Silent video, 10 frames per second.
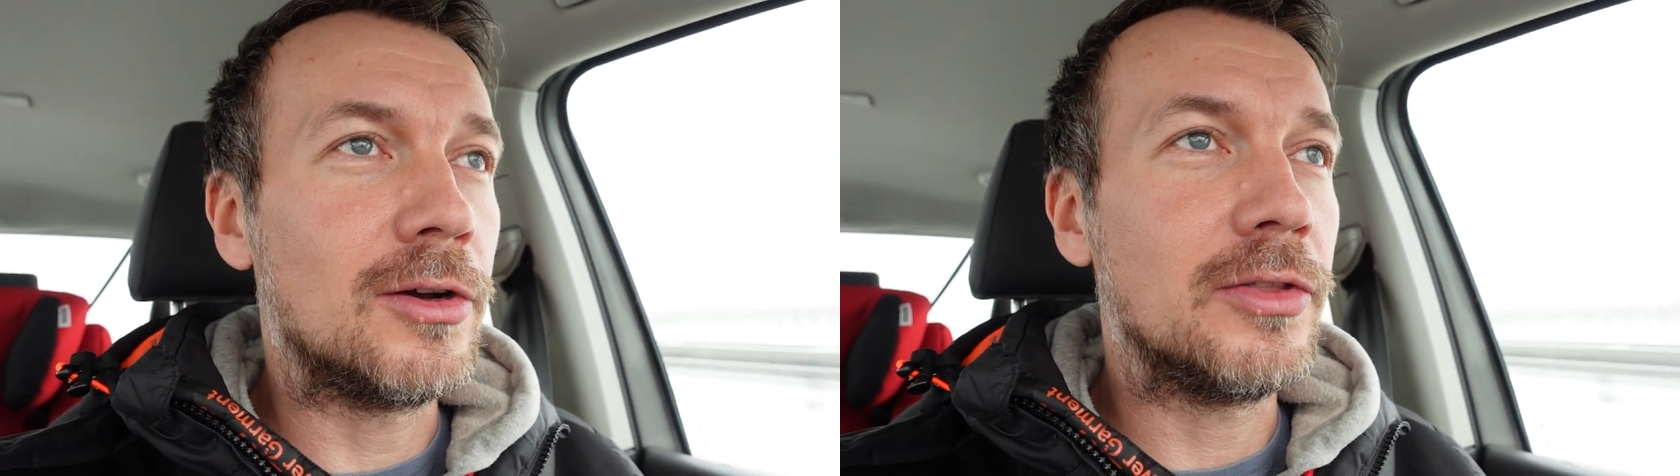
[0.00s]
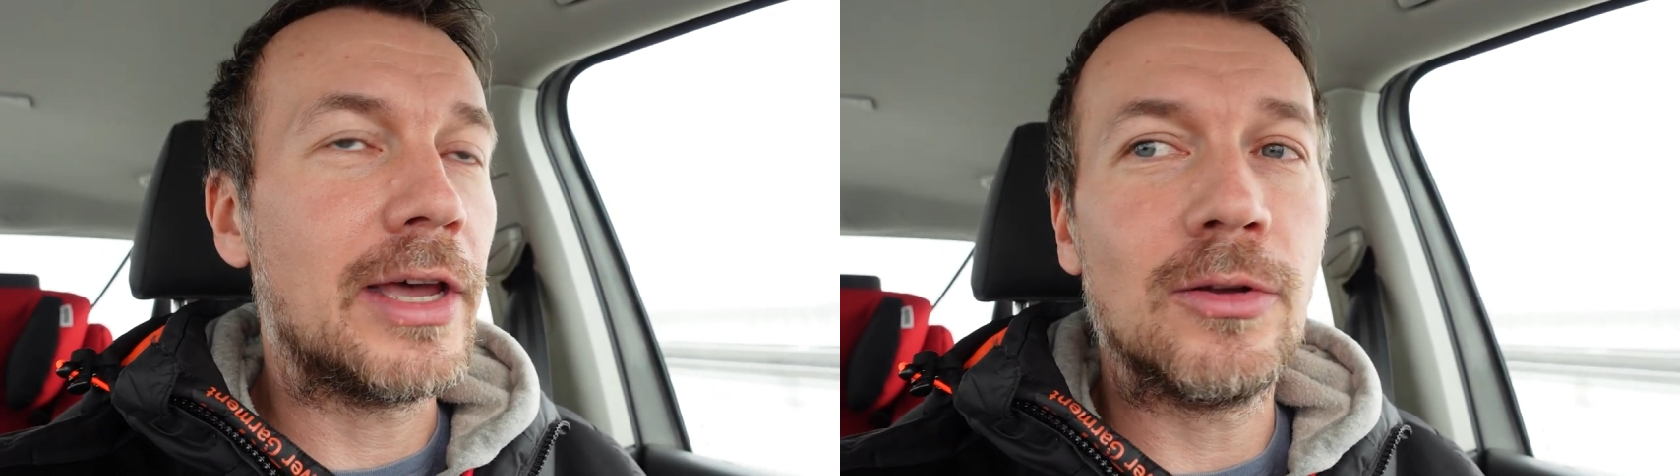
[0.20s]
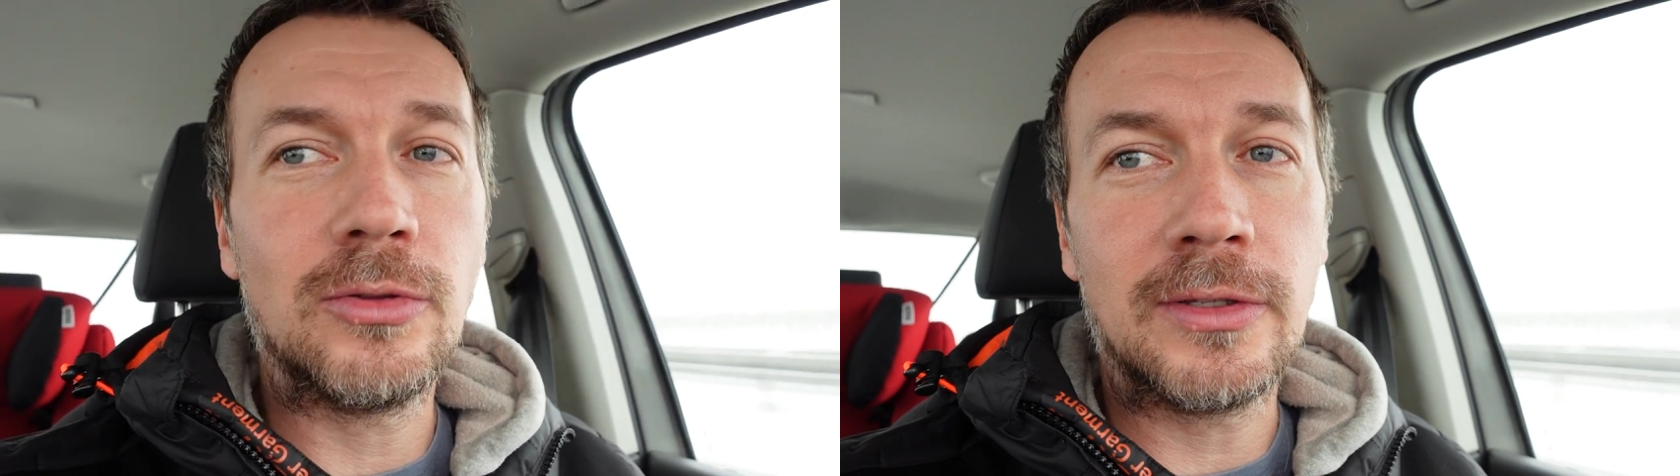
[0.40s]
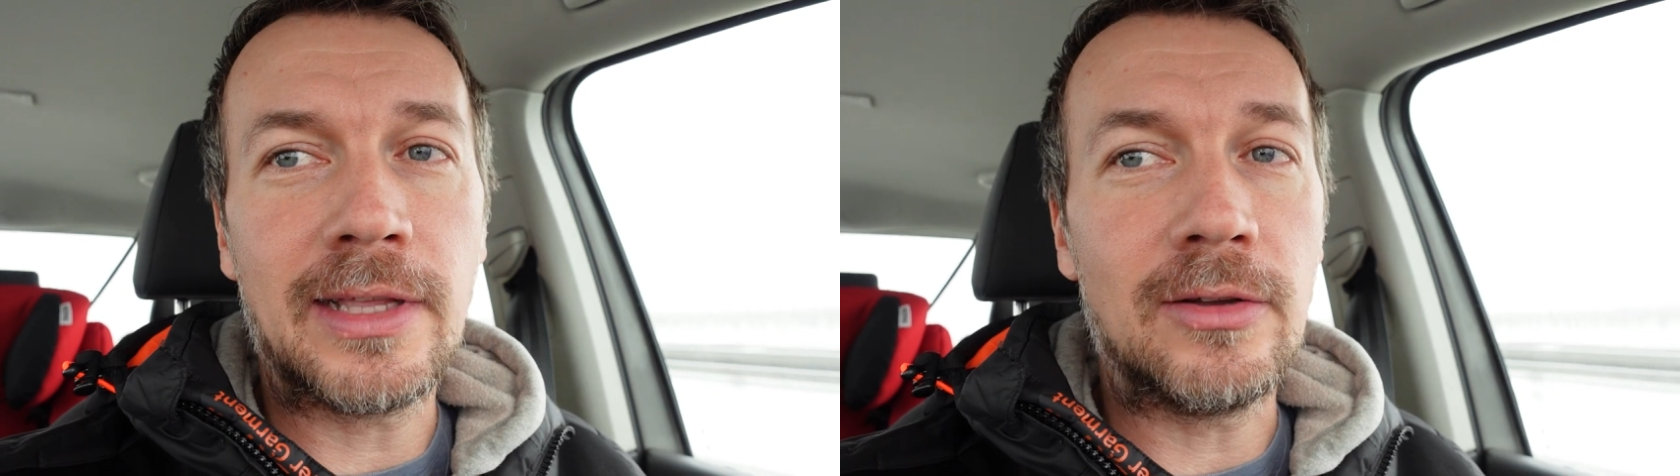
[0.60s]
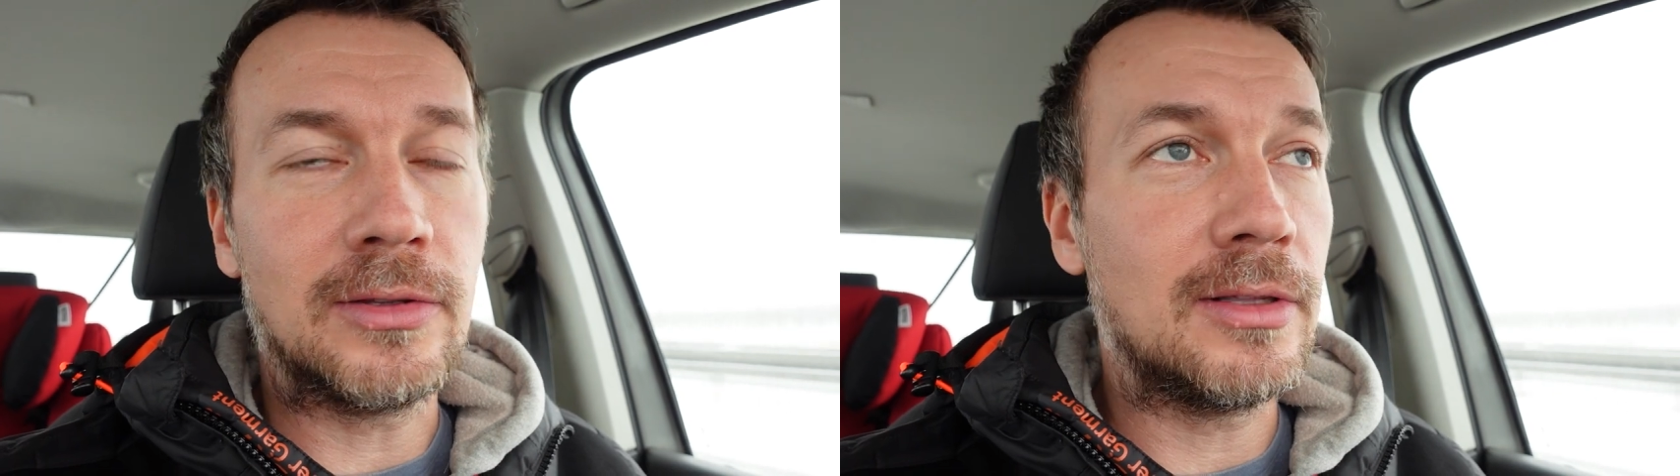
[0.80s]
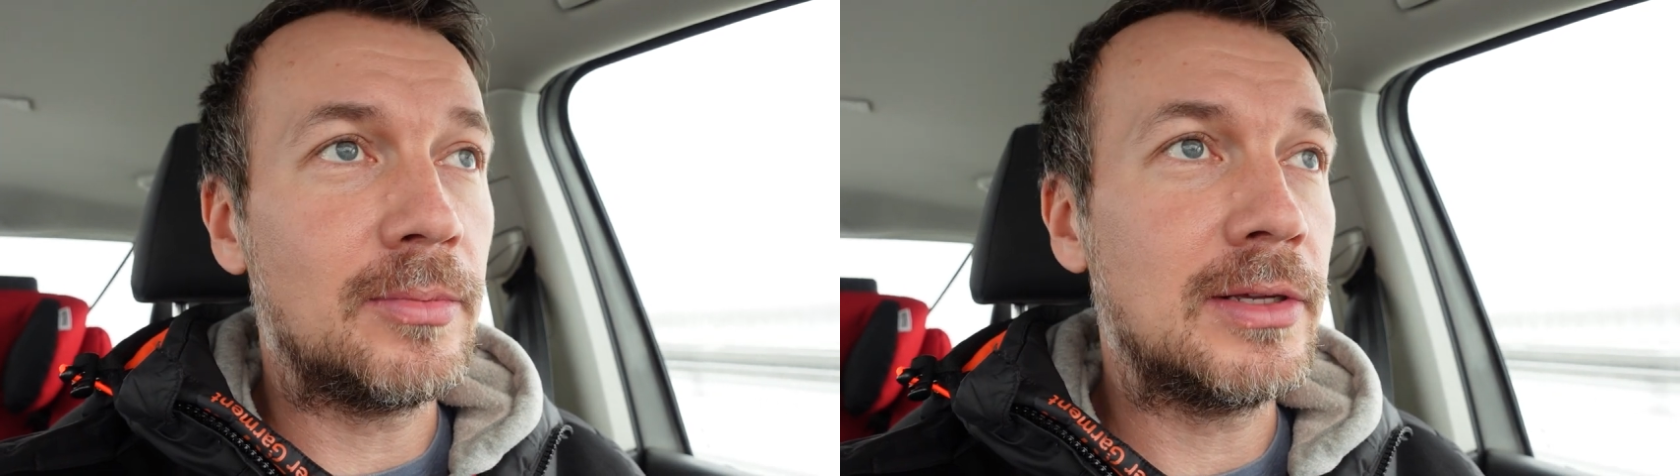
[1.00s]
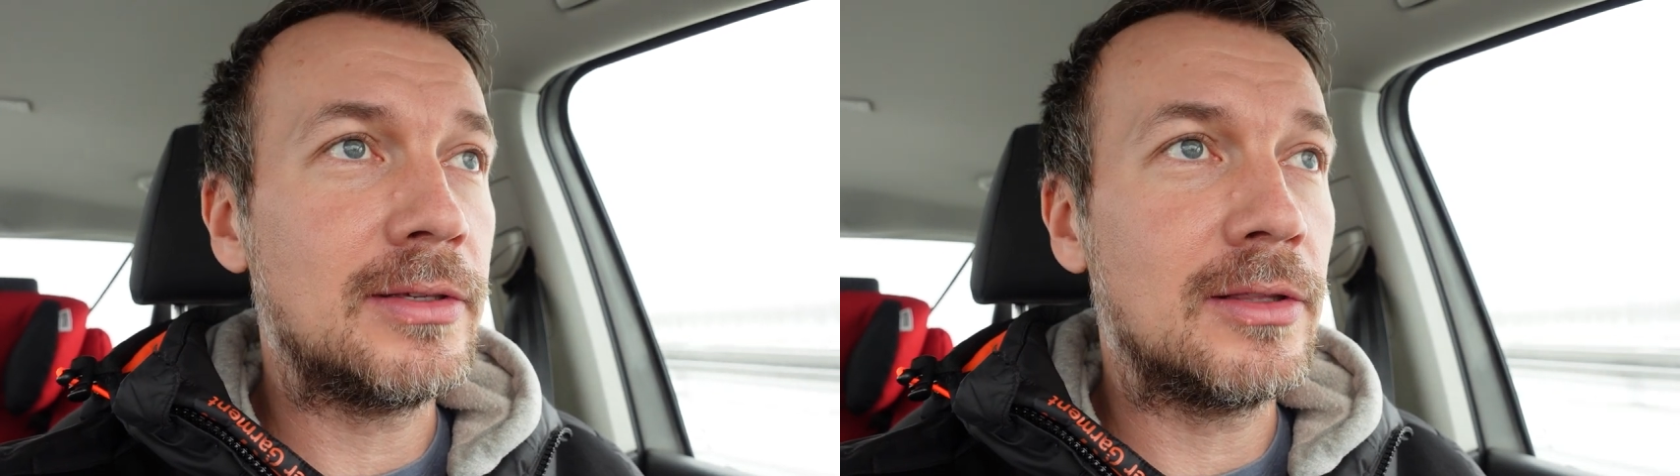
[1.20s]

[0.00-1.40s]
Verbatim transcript: oglądają, dostają tej depresji.